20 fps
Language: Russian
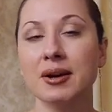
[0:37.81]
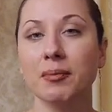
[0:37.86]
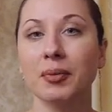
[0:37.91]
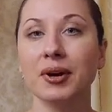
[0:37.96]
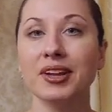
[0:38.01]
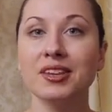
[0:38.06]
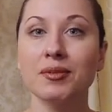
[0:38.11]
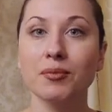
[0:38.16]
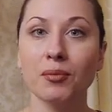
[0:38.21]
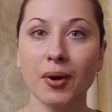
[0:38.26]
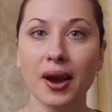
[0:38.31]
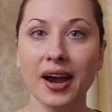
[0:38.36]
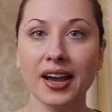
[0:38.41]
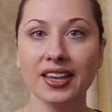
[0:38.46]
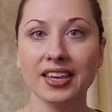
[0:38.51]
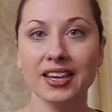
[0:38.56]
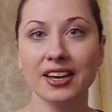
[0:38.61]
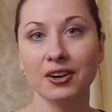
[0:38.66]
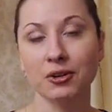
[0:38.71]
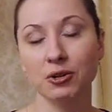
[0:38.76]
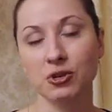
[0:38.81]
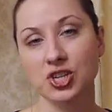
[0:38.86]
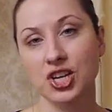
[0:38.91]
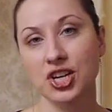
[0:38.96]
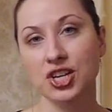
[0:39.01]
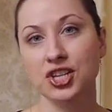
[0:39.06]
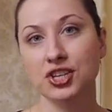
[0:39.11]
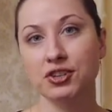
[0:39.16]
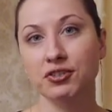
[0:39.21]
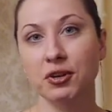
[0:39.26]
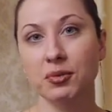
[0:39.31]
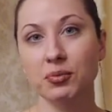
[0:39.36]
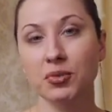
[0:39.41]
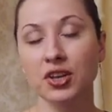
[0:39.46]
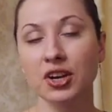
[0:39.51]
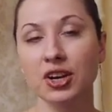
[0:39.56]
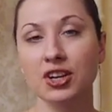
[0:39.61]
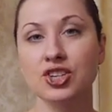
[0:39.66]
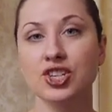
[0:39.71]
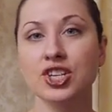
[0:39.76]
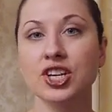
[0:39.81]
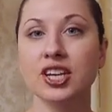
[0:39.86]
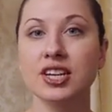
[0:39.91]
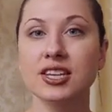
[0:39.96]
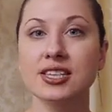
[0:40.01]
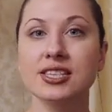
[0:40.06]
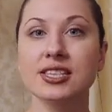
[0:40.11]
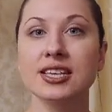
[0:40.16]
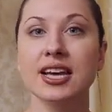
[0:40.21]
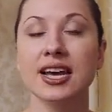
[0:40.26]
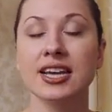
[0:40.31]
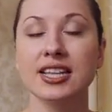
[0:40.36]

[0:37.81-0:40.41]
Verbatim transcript: понимание окружающего мира через